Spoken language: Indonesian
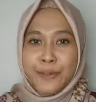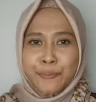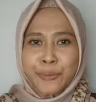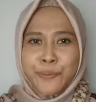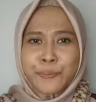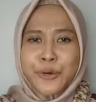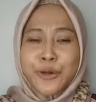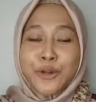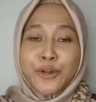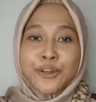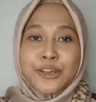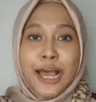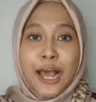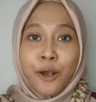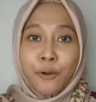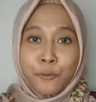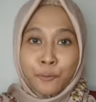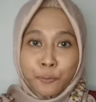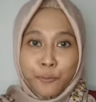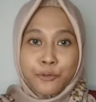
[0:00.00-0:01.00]
tapi menurut
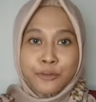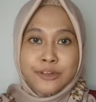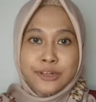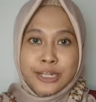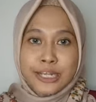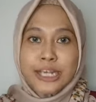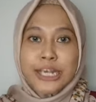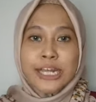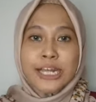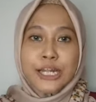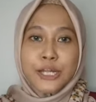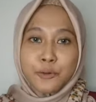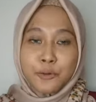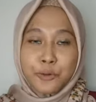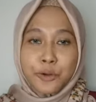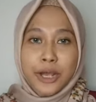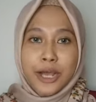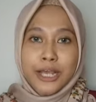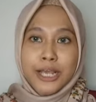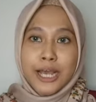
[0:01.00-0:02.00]
aku sih ini
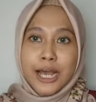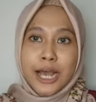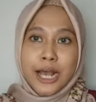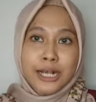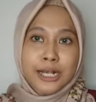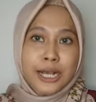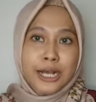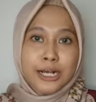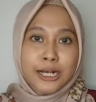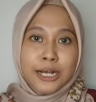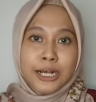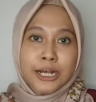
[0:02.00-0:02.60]
tuh kayak agak